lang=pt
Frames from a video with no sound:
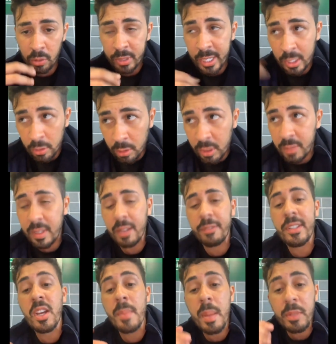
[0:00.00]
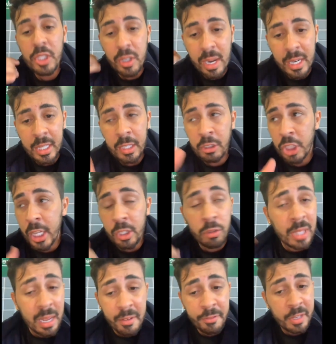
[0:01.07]
No dia que eu não tiver afim, eu mesmo chego aqui e digo, gente,
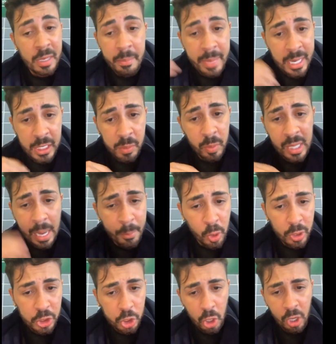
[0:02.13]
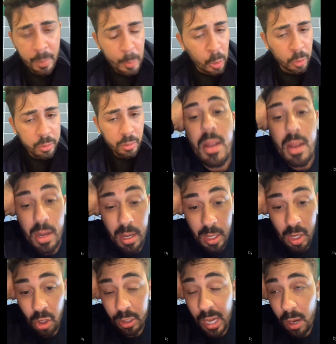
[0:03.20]
não tava afim mesmo, acabou a história, pronto.
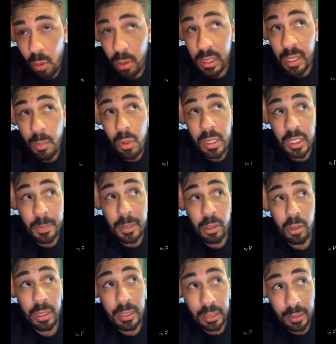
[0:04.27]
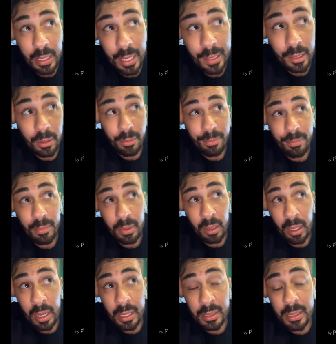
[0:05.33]
E outra coisa, é bom que as pessoas entendam
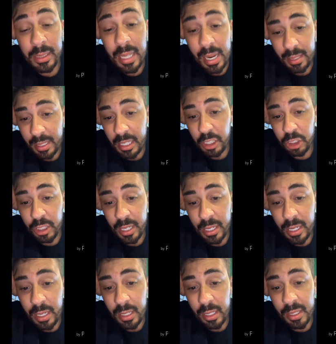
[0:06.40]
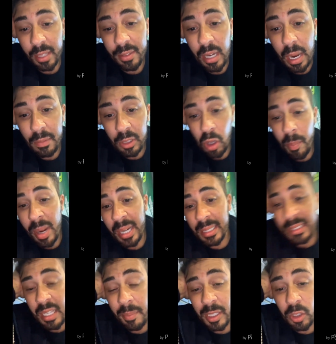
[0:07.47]
que esses artistas aí que na televisão
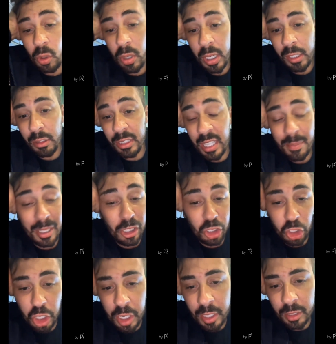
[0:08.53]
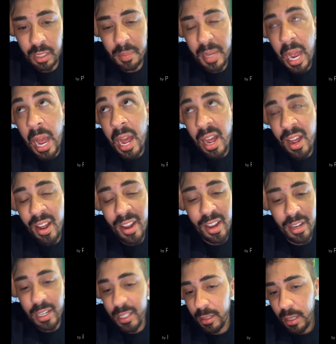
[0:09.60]
aparecem sempre sorrindo, sempre chique, sempre
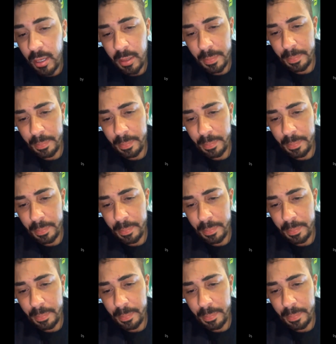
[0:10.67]
hahaha.